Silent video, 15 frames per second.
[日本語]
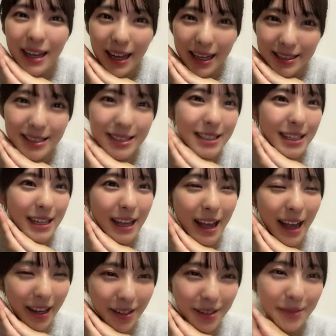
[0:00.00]
8位
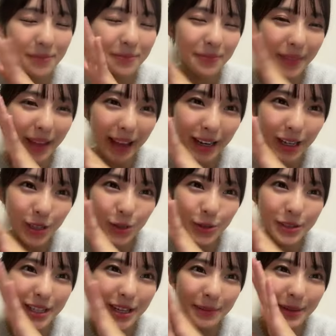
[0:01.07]
るありがとう
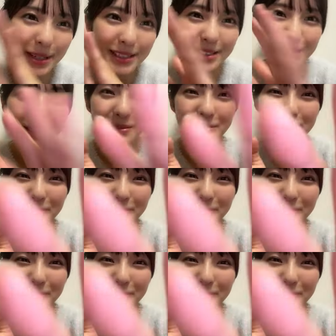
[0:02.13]
ございます